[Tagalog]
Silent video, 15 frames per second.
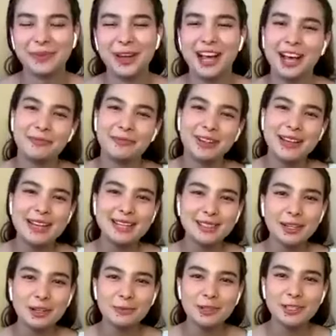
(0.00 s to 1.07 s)
Um, guys,
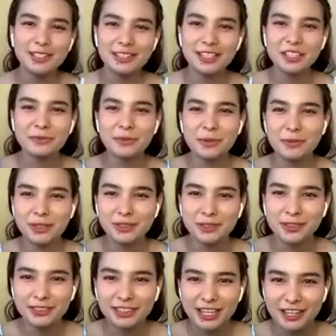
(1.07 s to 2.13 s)
almost na din po
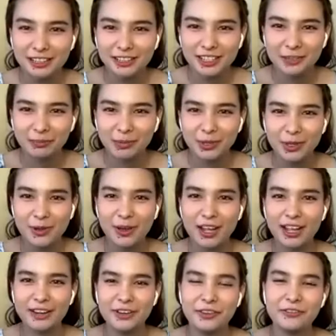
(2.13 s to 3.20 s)
ma-sold out na po yung
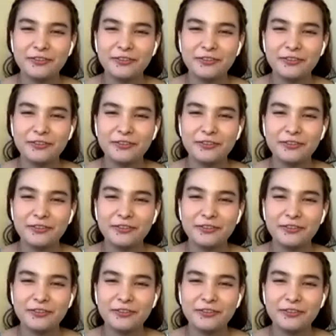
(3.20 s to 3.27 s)
ano,